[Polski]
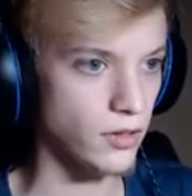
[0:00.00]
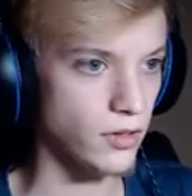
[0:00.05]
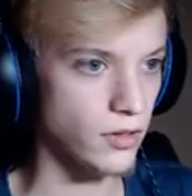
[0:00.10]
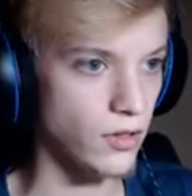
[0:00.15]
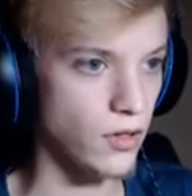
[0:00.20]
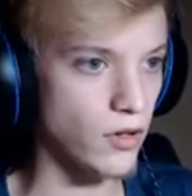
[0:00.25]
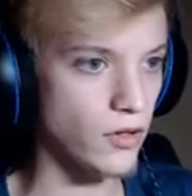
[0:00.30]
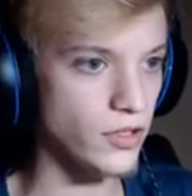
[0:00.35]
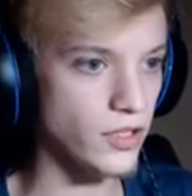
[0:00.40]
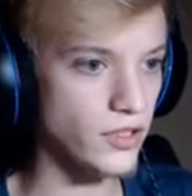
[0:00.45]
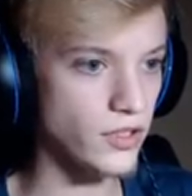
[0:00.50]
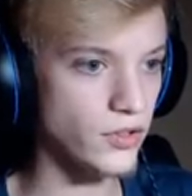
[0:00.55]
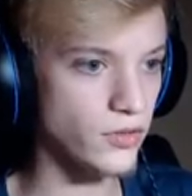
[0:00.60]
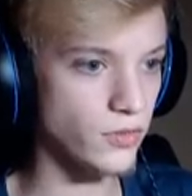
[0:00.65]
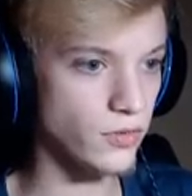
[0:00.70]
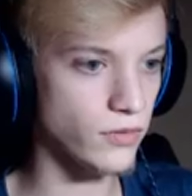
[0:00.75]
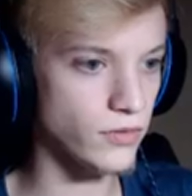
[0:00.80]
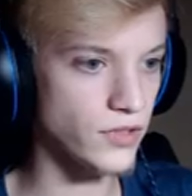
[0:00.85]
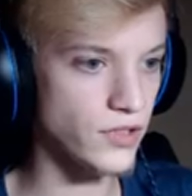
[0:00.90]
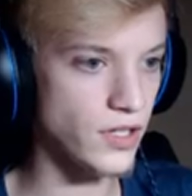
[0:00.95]
O, jest
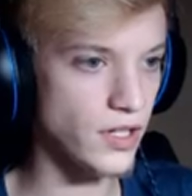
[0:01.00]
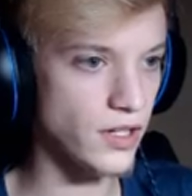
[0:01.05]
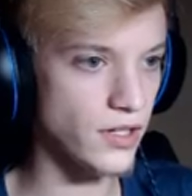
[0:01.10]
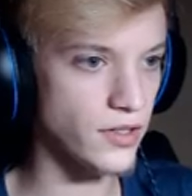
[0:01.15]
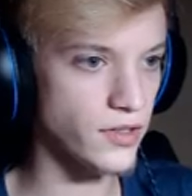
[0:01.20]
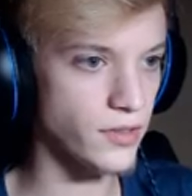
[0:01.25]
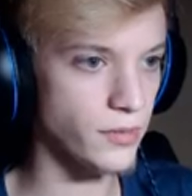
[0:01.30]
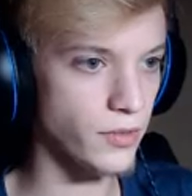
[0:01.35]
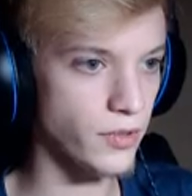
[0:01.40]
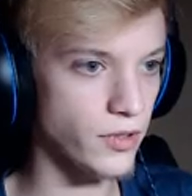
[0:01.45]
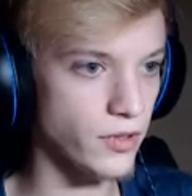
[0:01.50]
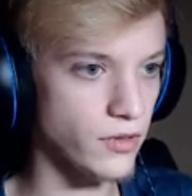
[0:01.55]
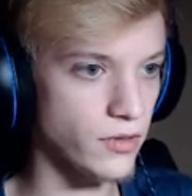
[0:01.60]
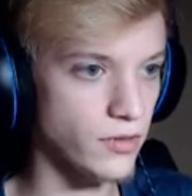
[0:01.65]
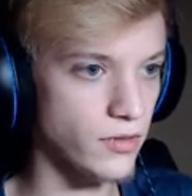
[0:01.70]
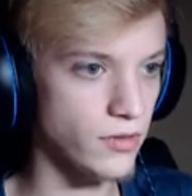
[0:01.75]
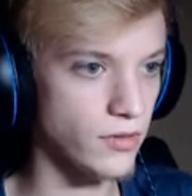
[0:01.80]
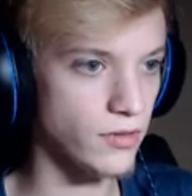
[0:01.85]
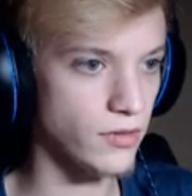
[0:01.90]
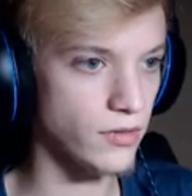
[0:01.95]
tu, znalazłem go.
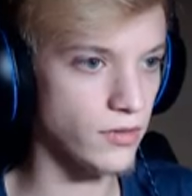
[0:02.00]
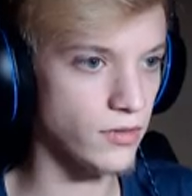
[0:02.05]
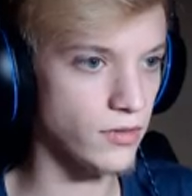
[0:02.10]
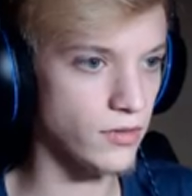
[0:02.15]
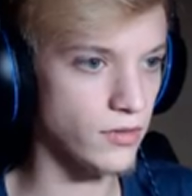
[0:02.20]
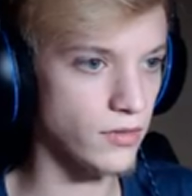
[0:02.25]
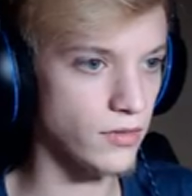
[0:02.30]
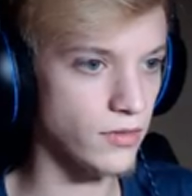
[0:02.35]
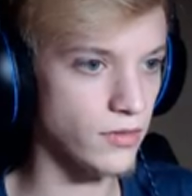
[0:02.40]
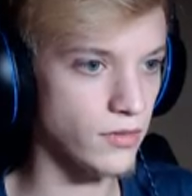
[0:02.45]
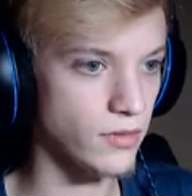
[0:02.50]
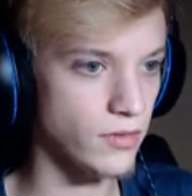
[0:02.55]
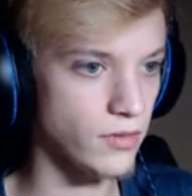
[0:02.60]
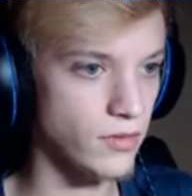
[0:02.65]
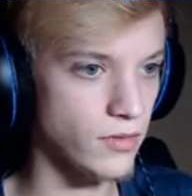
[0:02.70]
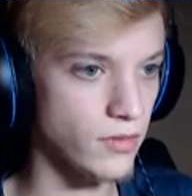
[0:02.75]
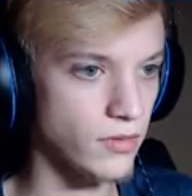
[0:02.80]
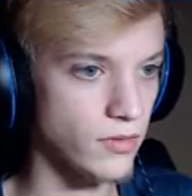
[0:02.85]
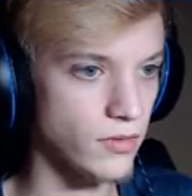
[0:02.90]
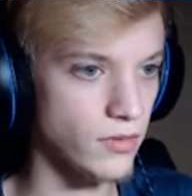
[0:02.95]
Ty!
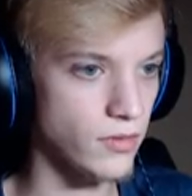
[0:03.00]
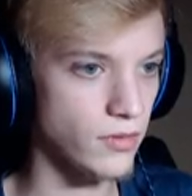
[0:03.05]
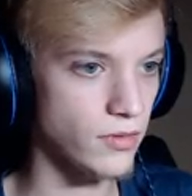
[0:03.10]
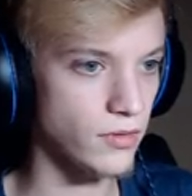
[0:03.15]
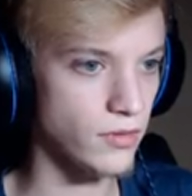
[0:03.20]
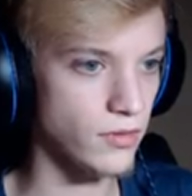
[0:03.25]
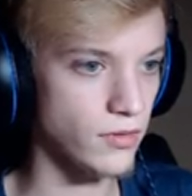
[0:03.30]
Szybko.